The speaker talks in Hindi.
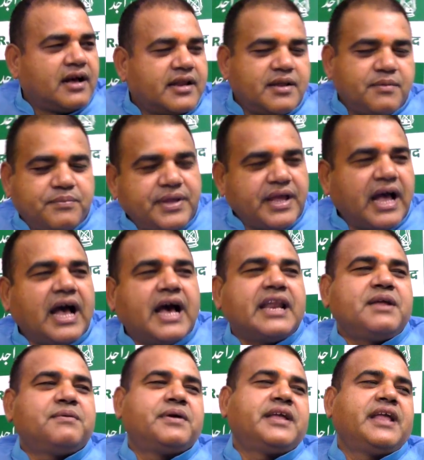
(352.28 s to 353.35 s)
तो ये बिहार
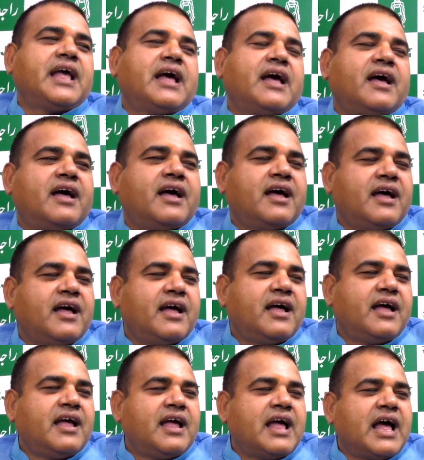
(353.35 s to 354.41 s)
है भैया
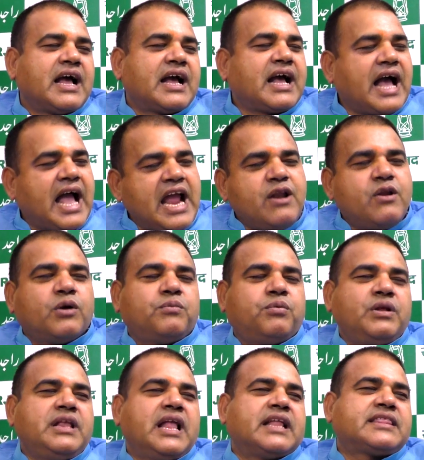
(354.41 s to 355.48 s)
काहे लोग
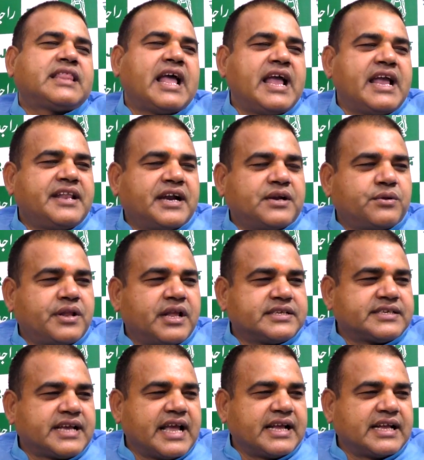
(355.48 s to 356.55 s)
भूल जाता है
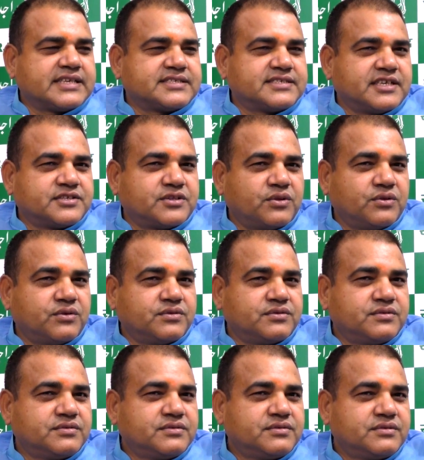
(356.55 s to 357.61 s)
नटोरियस गैंग के सदस्य
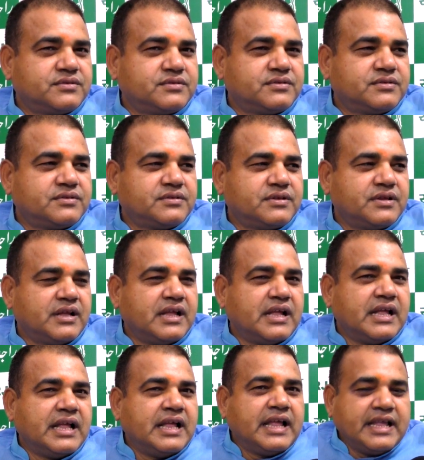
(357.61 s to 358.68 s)

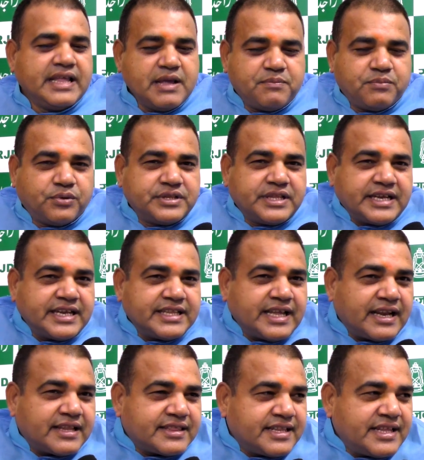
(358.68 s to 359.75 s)
लोग ये बुद्ध की
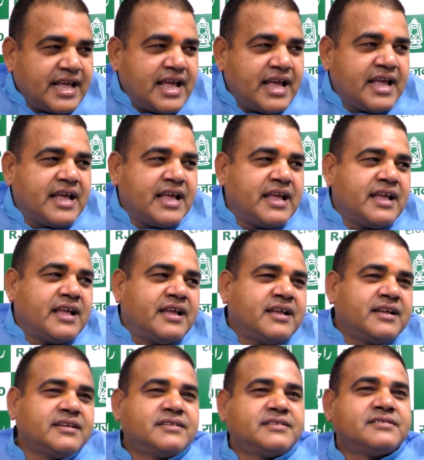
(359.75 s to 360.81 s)
धरती है
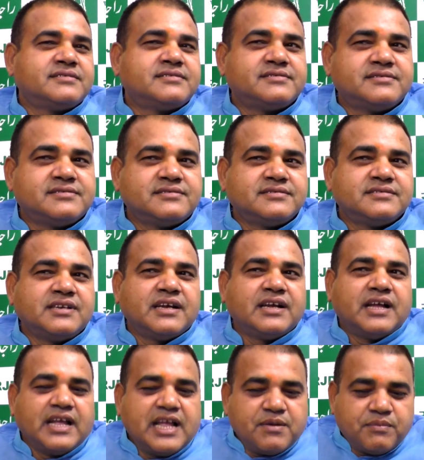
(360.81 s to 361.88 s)

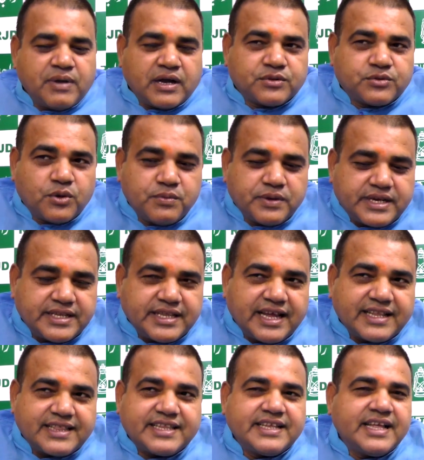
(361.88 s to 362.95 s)
ये मखदूम की
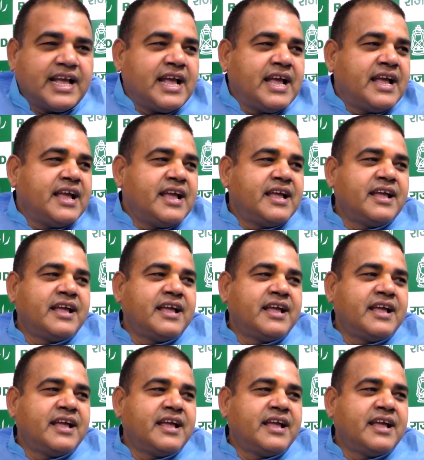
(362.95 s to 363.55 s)
धरती है